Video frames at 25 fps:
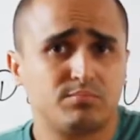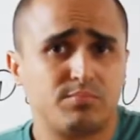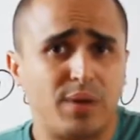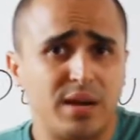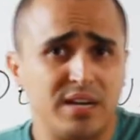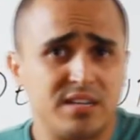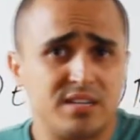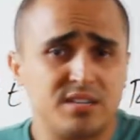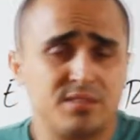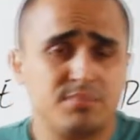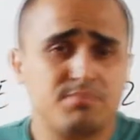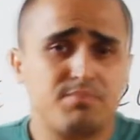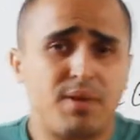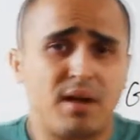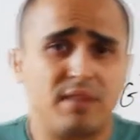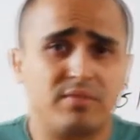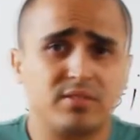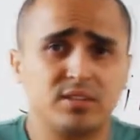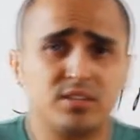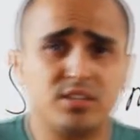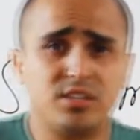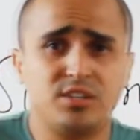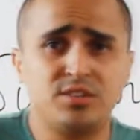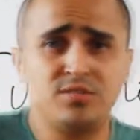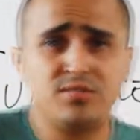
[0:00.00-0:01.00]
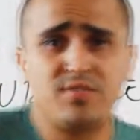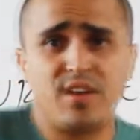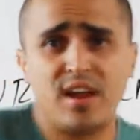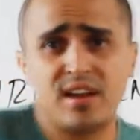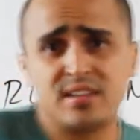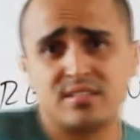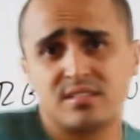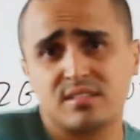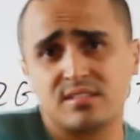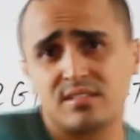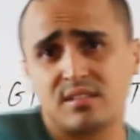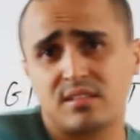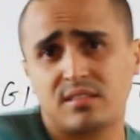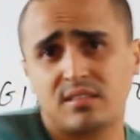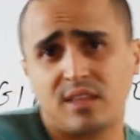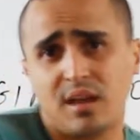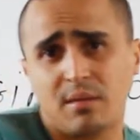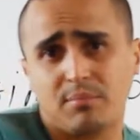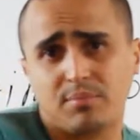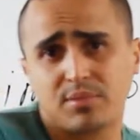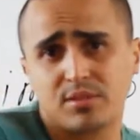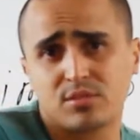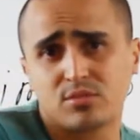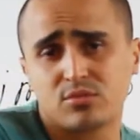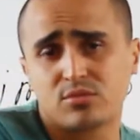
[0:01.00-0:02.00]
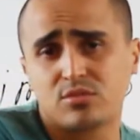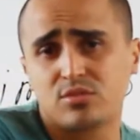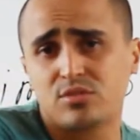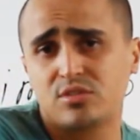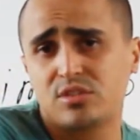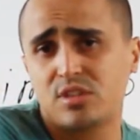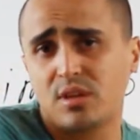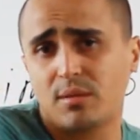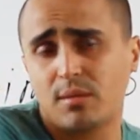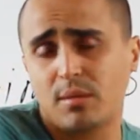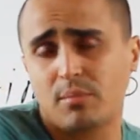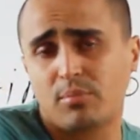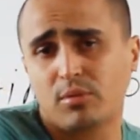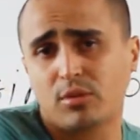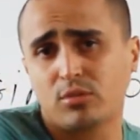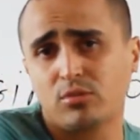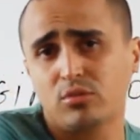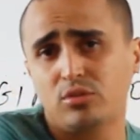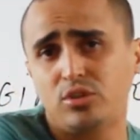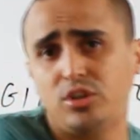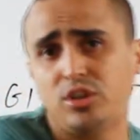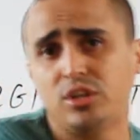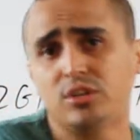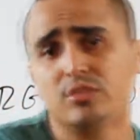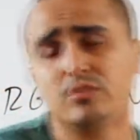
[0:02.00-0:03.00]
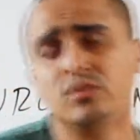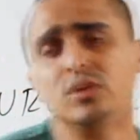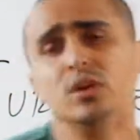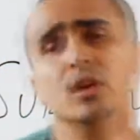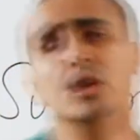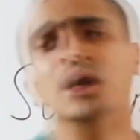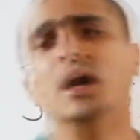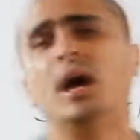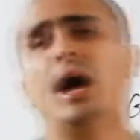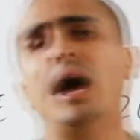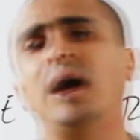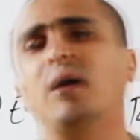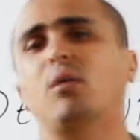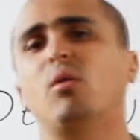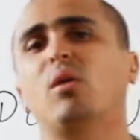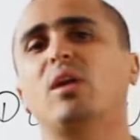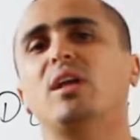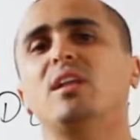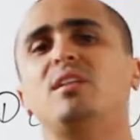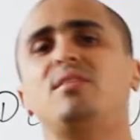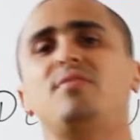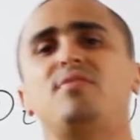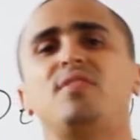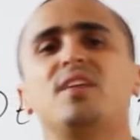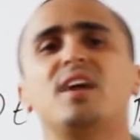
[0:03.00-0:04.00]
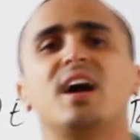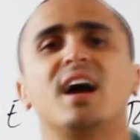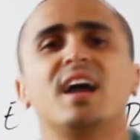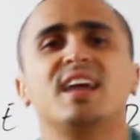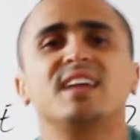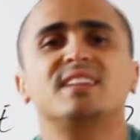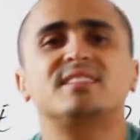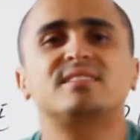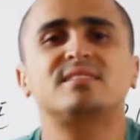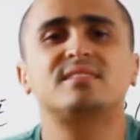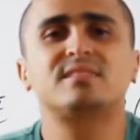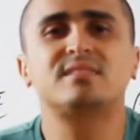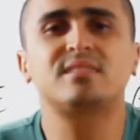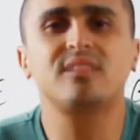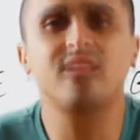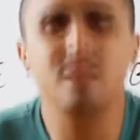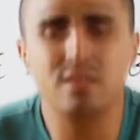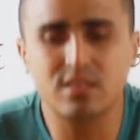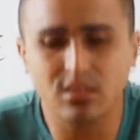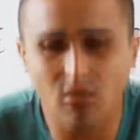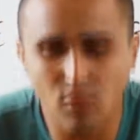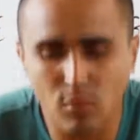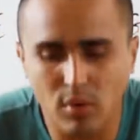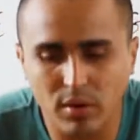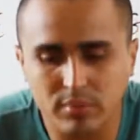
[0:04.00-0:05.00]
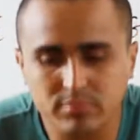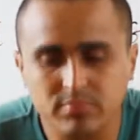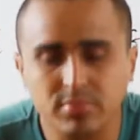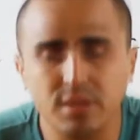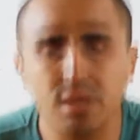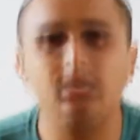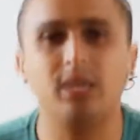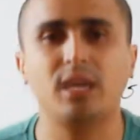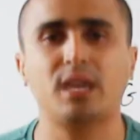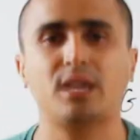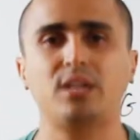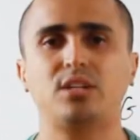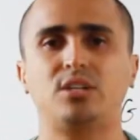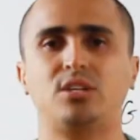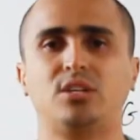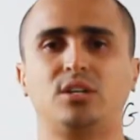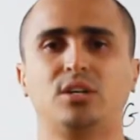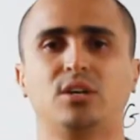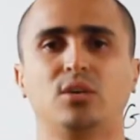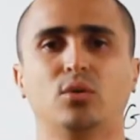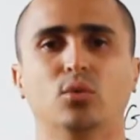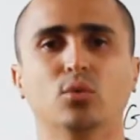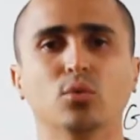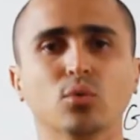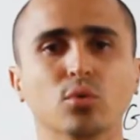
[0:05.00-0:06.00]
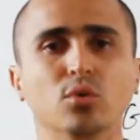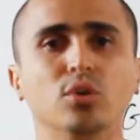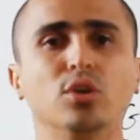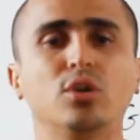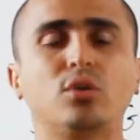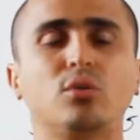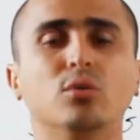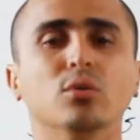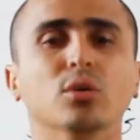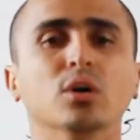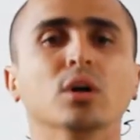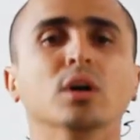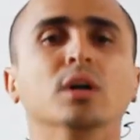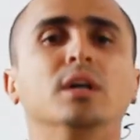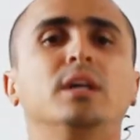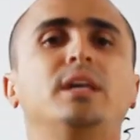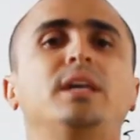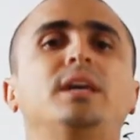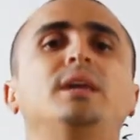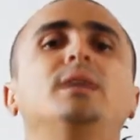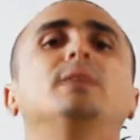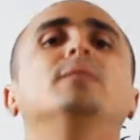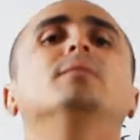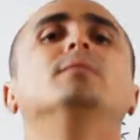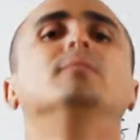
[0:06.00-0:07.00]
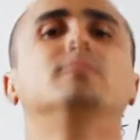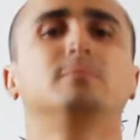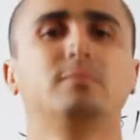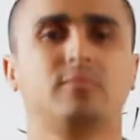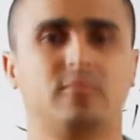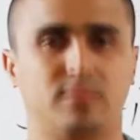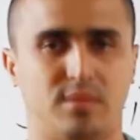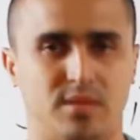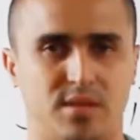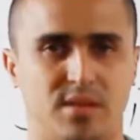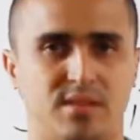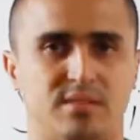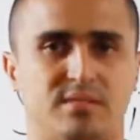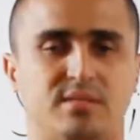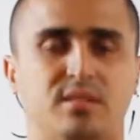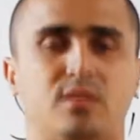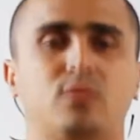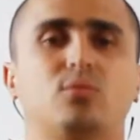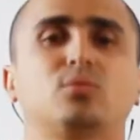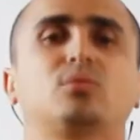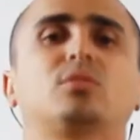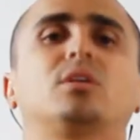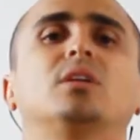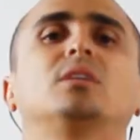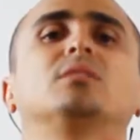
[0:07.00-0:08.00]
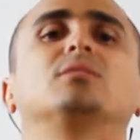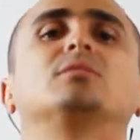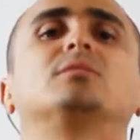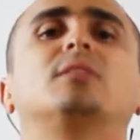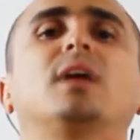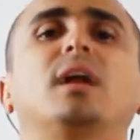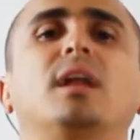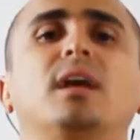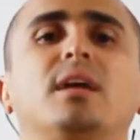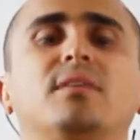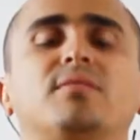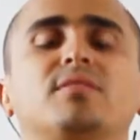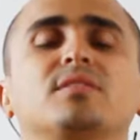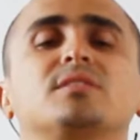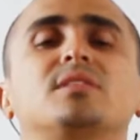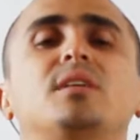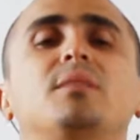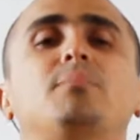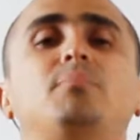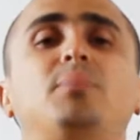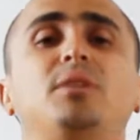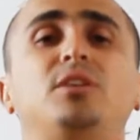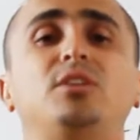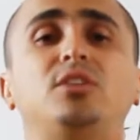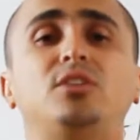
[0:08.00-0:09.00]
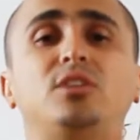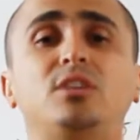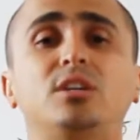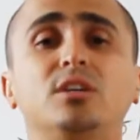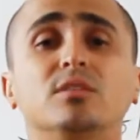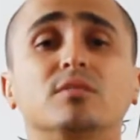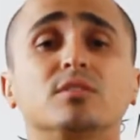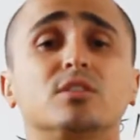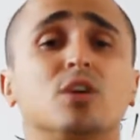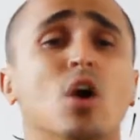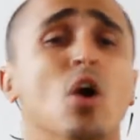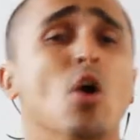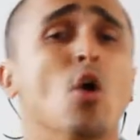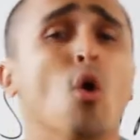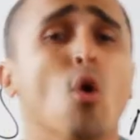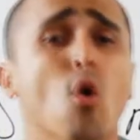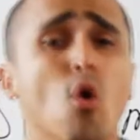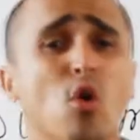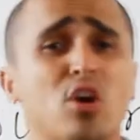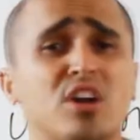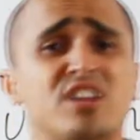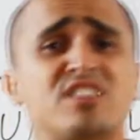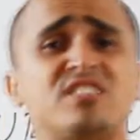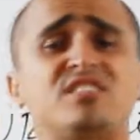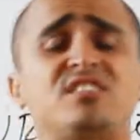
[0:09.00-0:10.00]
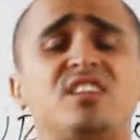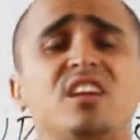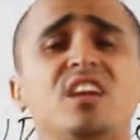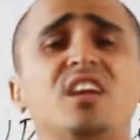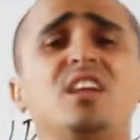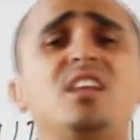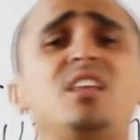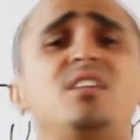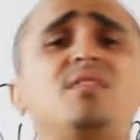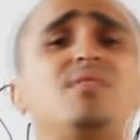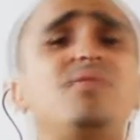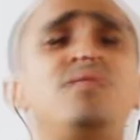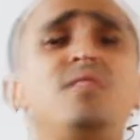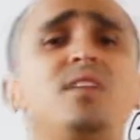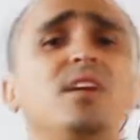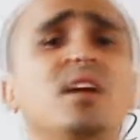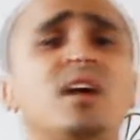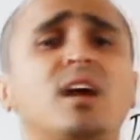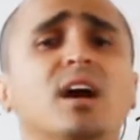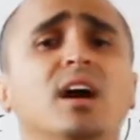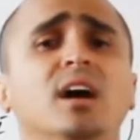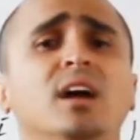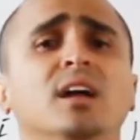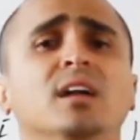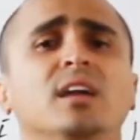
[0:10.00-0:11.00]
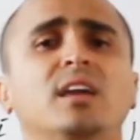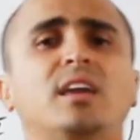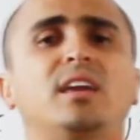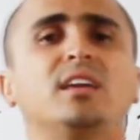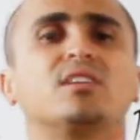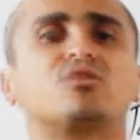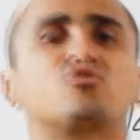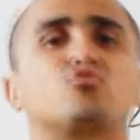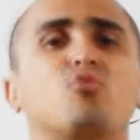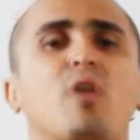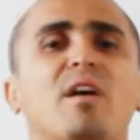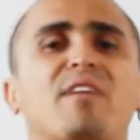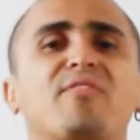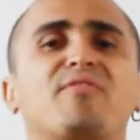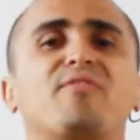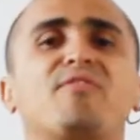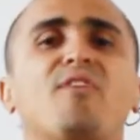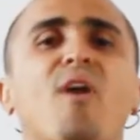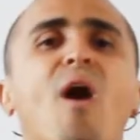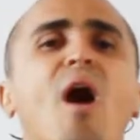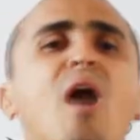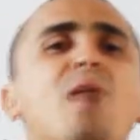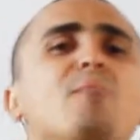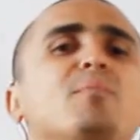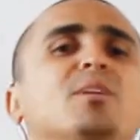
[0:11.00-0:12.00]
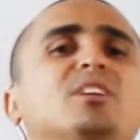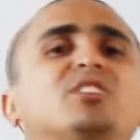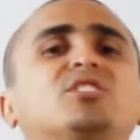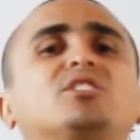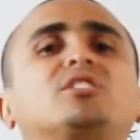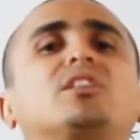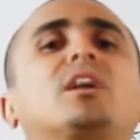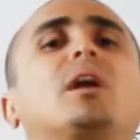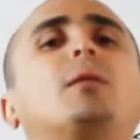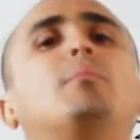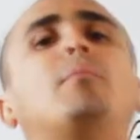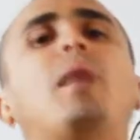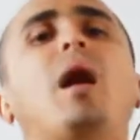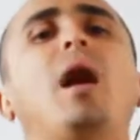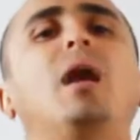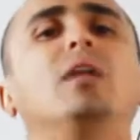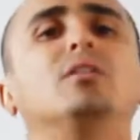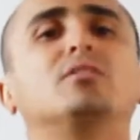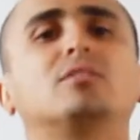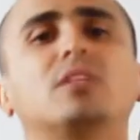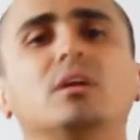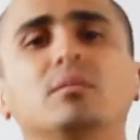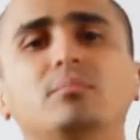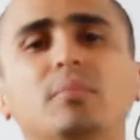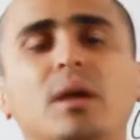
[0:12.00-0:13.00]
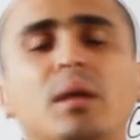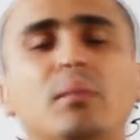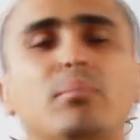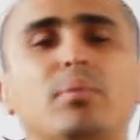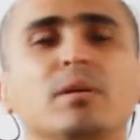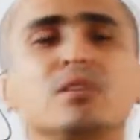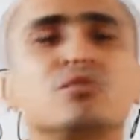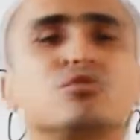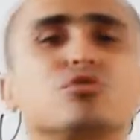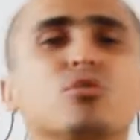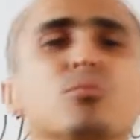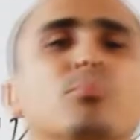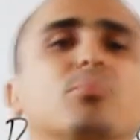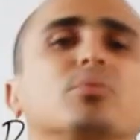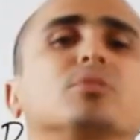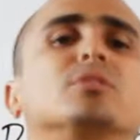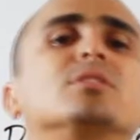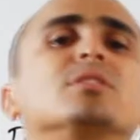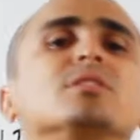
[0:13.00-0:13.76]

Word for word: participava de diversas etapas do sistema produtivo, agora ele fica restrito a um ambiente único e executando tarefas repetitivas, o que significa que sua forma de trabalho também passou por